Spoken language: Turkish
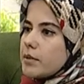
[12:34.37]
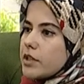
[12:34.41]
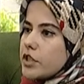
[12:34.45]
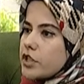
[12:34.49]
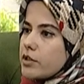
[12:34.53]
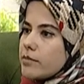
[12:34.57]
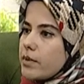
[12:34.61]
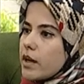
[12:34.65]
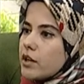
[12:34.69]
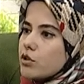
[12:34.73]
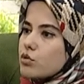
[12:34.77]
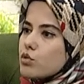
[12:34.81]

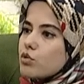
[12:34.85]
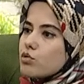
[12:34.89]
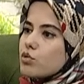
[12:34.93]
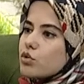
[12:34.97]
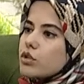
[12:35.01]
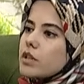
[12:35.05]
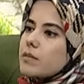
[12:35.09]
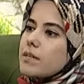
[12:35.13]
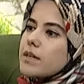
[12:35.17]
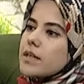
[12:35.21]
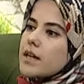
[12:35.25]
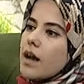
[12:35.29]
Acaba
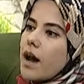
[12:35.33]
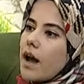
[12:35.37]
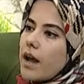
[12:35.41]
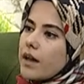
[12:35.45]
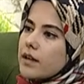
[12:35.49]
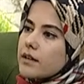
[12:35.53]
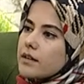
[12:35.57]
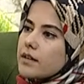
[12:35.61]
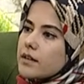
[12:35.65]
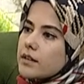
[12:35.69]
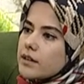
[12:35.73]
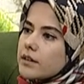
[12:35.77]
çocukta bir
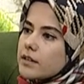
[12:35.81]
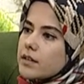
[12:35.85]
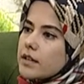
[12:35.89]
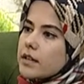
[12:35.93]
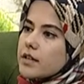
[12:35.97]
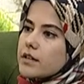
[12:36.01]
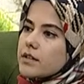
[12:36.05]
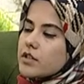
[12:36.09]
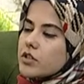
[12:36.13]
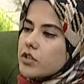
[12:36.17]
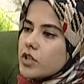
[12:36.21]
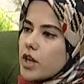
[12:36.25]
kaygı
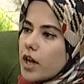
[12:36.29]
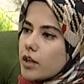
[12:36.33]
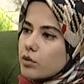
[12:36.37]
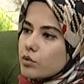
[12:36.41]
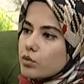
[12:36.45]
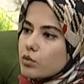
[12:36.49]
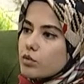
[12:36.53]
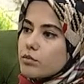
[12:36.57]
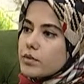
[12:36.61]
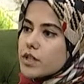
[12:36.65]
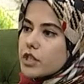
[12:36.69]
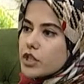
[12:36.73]
yaratacak
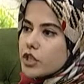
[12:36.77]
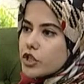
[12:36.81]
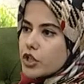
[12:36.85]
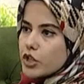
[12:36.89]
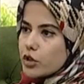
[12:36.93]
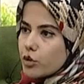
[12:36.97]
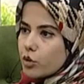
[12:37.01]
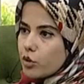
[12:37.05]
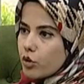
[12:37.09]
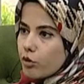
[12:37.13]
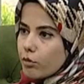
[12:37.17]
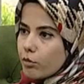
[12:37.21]
durum
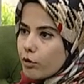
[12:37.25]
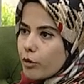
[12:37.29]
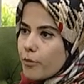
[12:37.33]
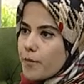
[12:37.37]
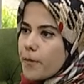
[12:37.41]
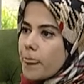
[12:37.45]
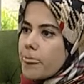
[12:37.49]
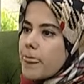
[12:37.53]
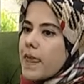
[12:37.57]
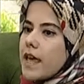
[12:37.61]
yaşanıyor mu?